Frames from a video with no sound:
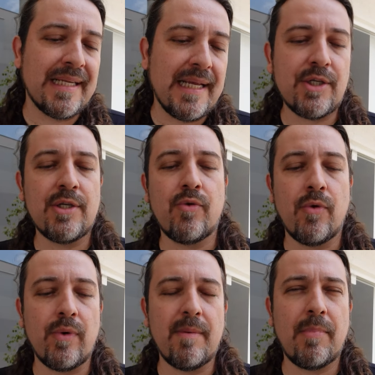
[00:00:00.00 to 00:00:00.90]
leite de
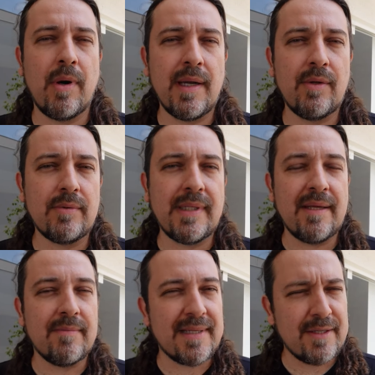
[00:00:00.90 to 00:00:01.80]
coco em pó eu não
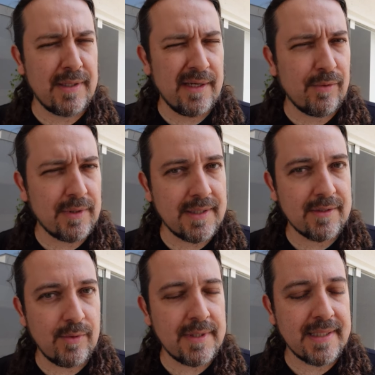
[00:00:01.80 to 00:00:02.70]
tenho, mas eu tenho outras
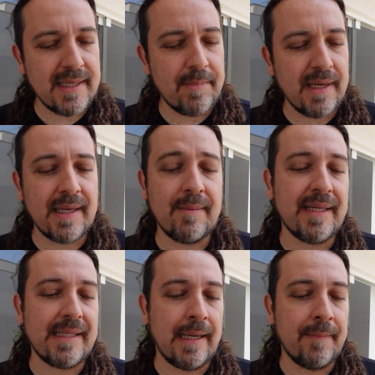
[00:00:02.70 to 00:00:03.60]
coisas aqui para
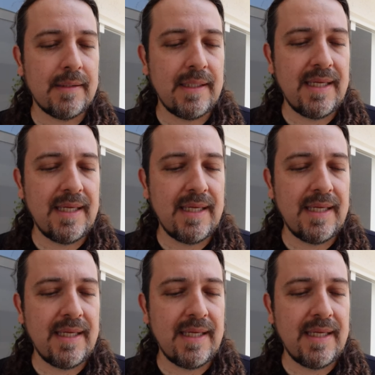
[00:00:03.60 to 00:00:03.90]
incrementar.